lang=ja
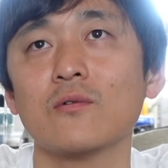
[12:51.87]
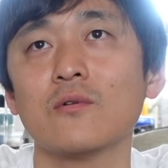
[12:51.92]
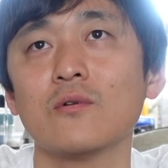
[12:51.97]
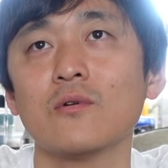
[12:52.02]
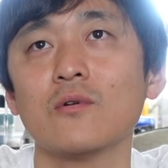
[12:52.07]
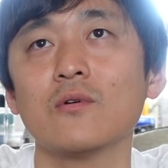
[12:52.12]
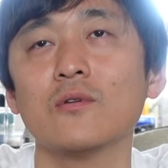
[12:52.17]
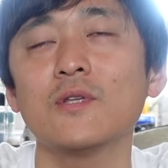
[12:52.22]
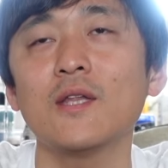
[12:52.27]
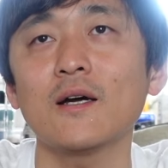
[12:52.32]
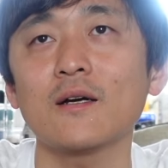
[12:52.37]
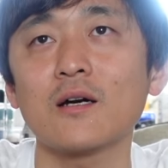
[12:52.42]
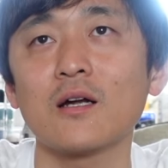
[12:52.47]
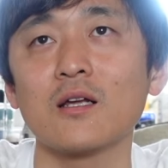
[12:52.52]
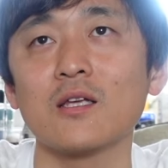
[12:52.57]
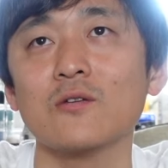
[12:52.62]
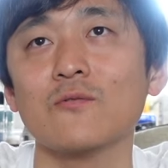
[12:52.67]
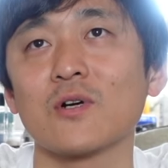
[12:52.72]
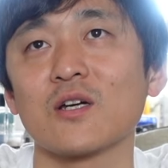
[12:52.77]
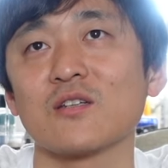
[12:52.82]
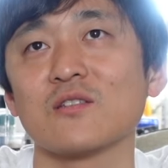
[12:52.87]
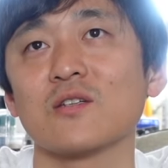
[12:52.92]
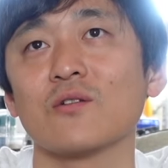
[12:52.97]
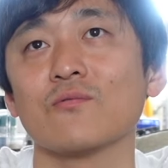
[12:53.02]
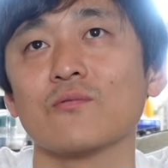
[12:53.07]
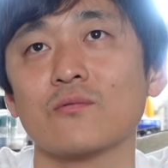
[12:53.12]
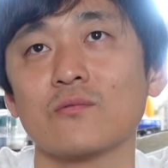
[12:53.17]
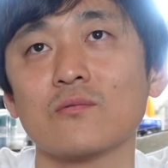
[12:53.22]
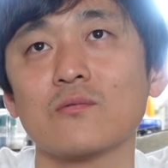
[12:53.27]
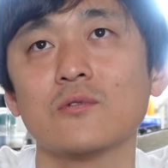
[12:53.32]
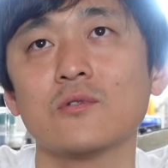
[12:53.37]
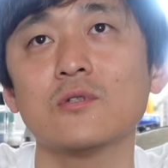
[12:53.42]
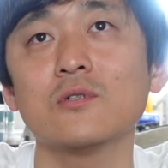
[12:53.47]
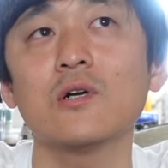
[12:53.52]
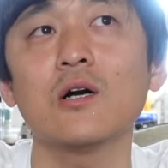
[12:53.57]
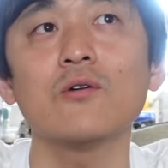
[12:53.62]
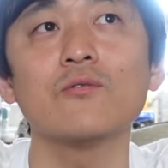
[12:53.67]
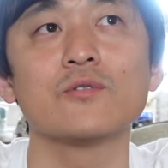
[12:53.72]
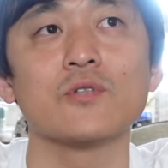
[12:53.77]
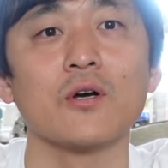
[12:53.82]
うん、だから言い訳しちゃうん
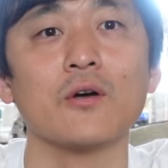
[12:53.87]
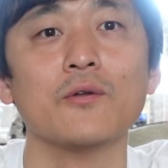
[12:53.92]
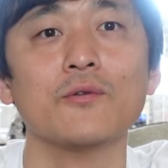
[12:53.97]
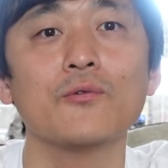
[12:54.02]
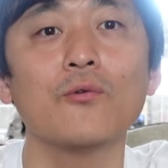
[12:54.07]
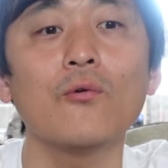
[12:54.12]
よ違うじゃん